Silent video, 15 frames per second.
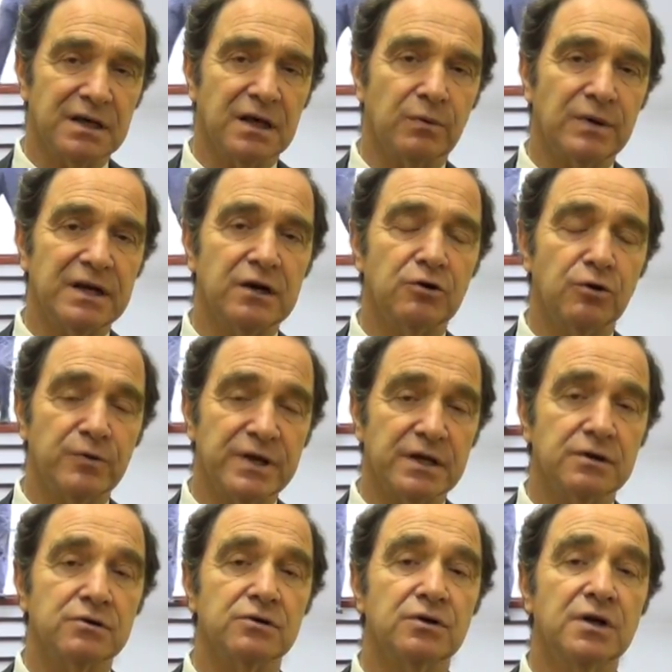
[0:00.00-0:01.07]
a la cual el
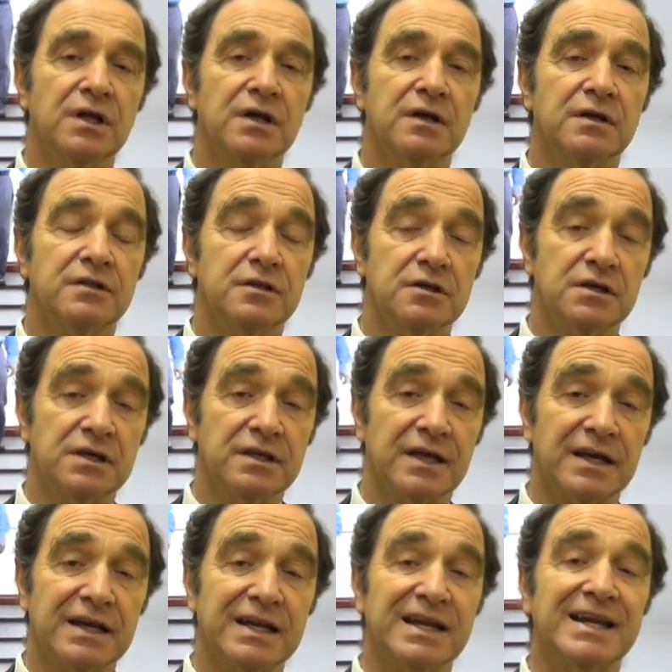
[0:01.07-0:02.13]
gobierno debe
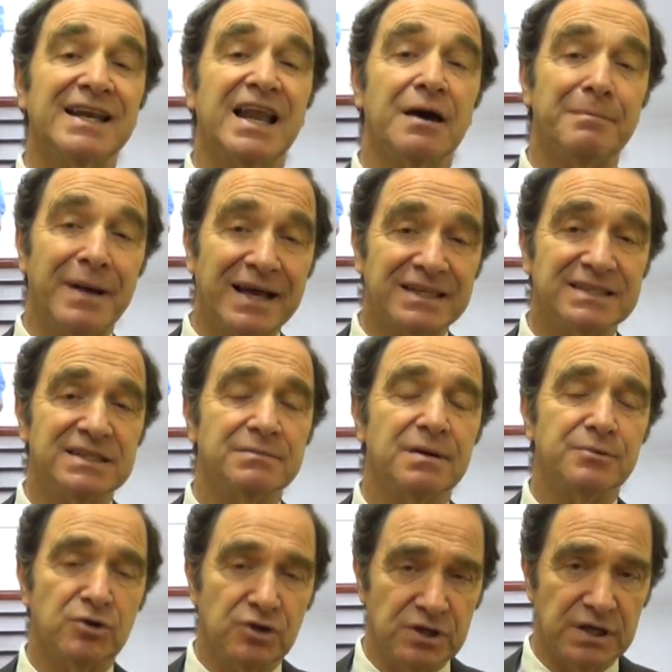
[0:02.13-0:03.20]
darle la
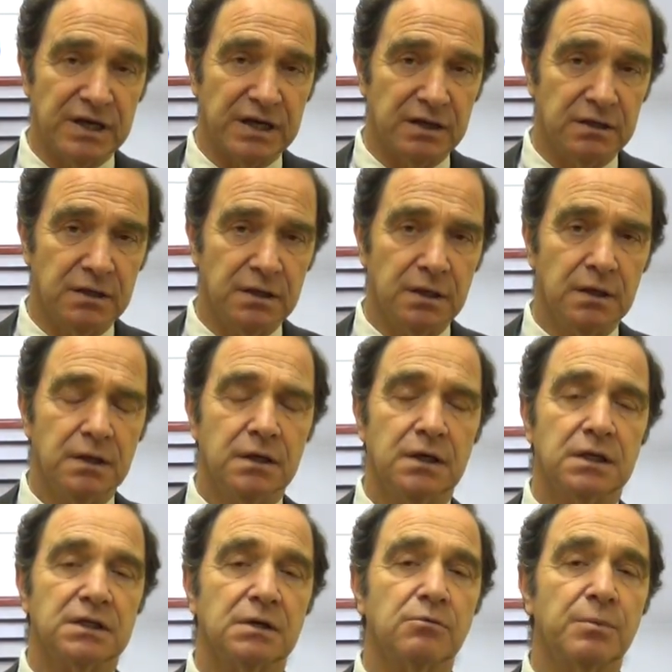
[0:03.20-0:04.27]
máxima prioridad.
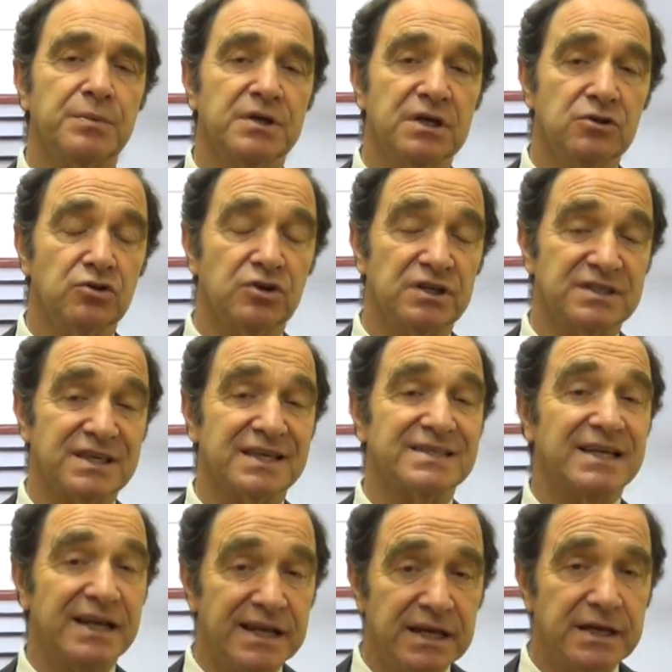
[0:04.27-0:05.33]
Estamos pidiendo que se
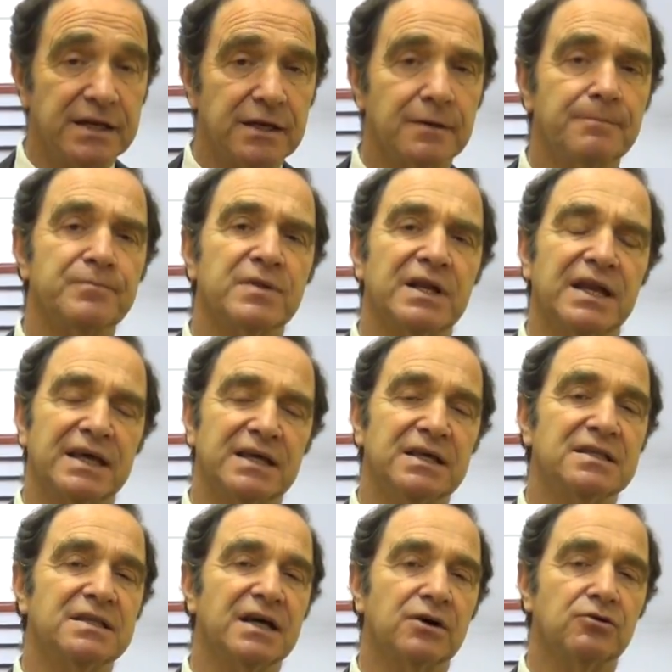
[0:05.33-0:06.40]
acelere la
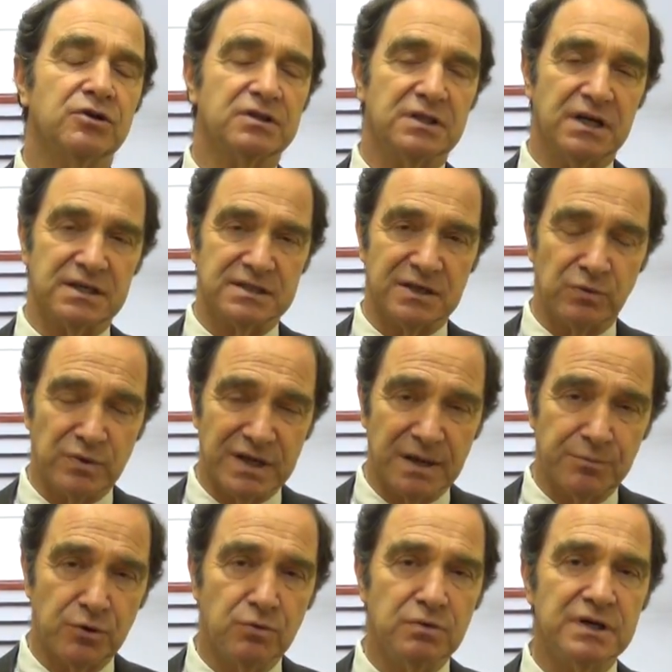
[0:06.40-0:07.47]
agenda corta de
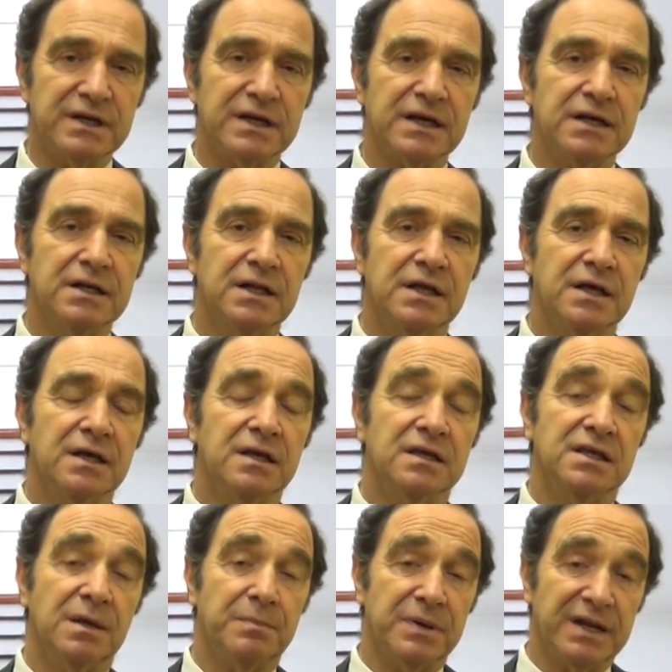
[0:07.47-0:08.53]
seguridad pública
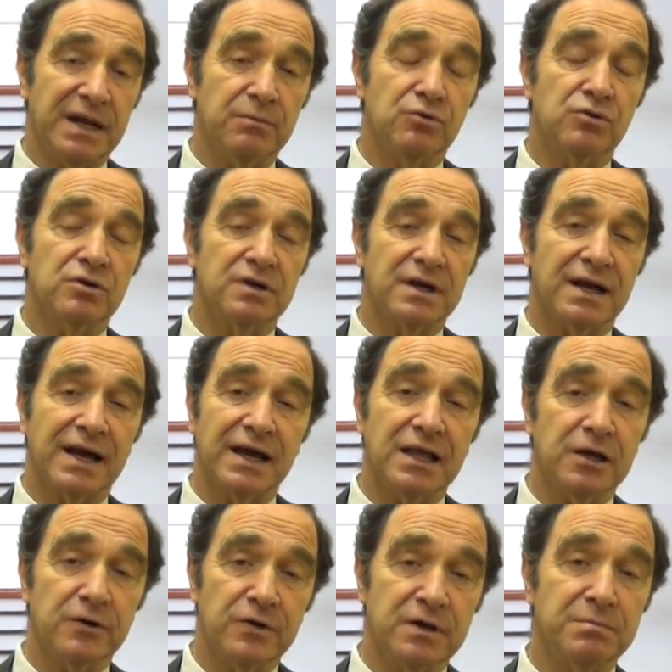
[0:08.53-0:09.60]
y esperamos
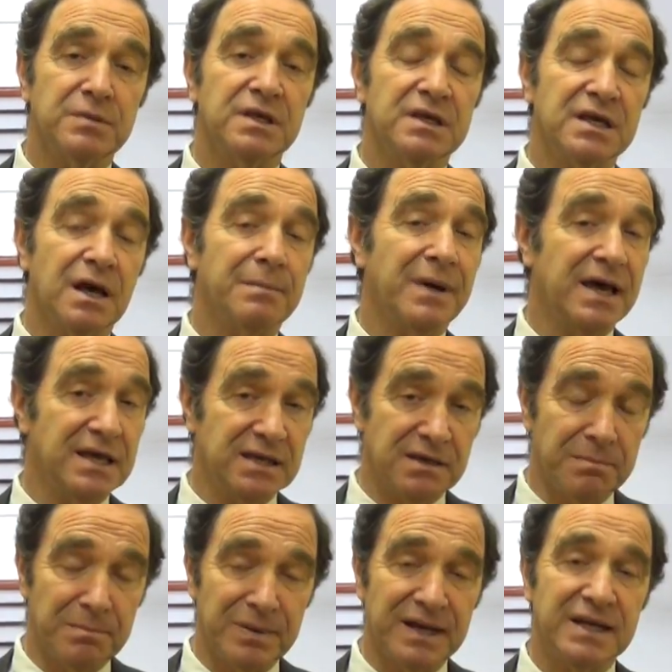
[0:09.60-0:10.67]
cada vez medidas más
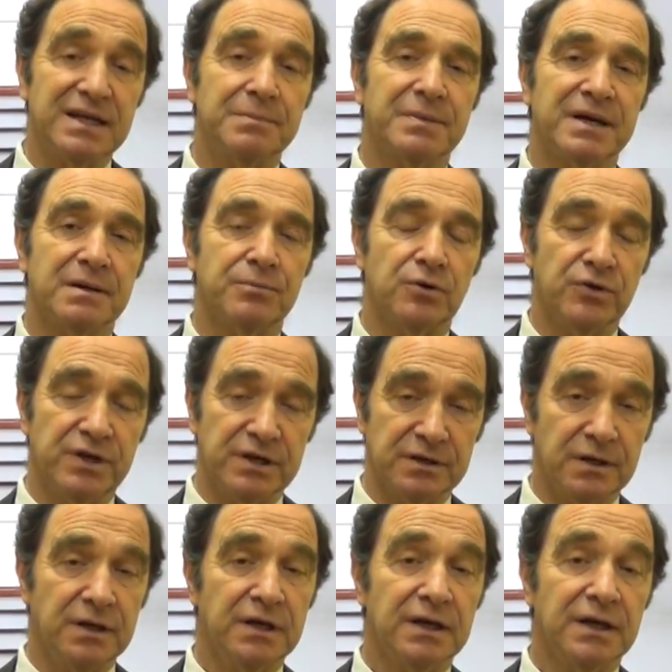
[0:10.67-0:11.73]
ejemplares para poder